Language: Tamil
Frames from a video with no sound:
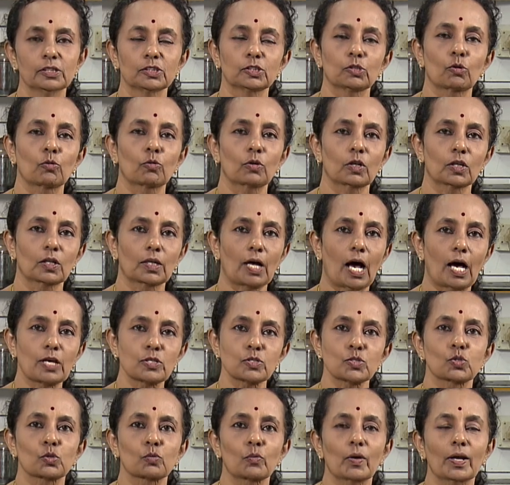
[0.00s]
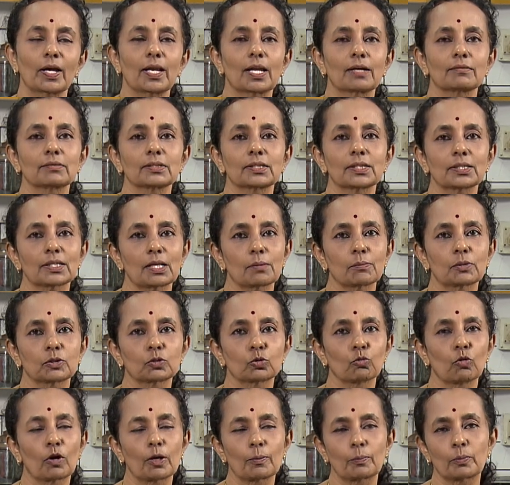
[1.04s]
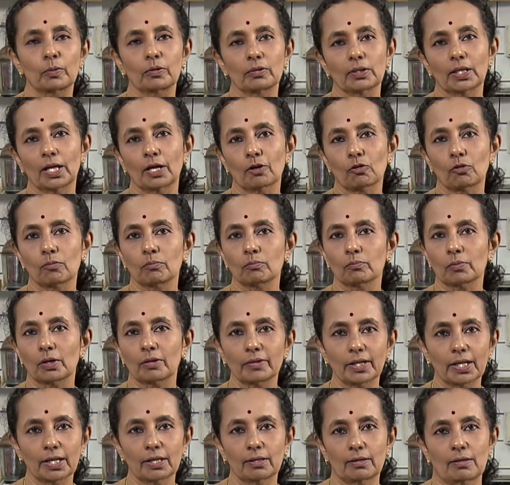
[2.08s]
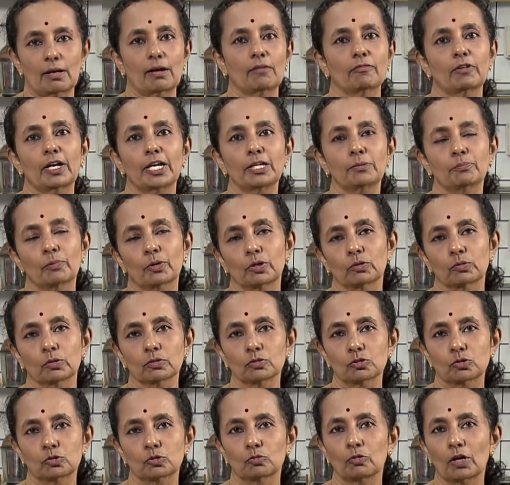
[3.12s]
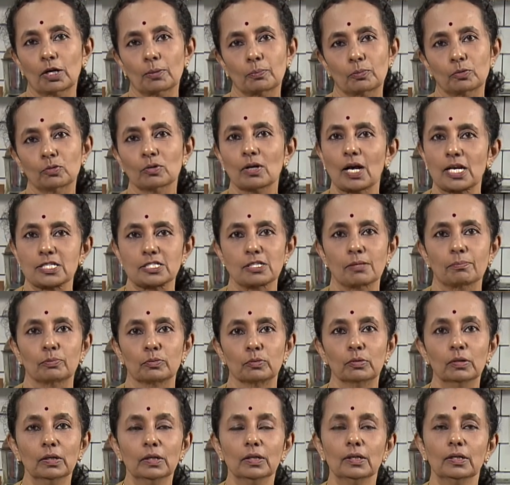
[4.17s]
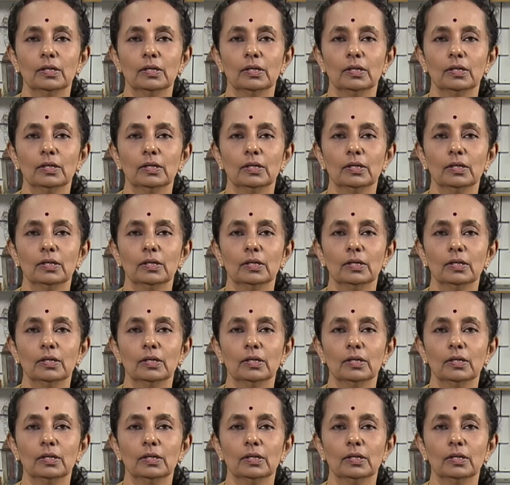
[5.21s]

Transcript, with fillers: ஸோ உங்களுக்கு அறுசுவையில் வந்து நம்ம துவர்ப்பை தான் ரொம்பவே அவாய்ட் பண்ணுவோம் துவர்ப்பும் கசப்பும்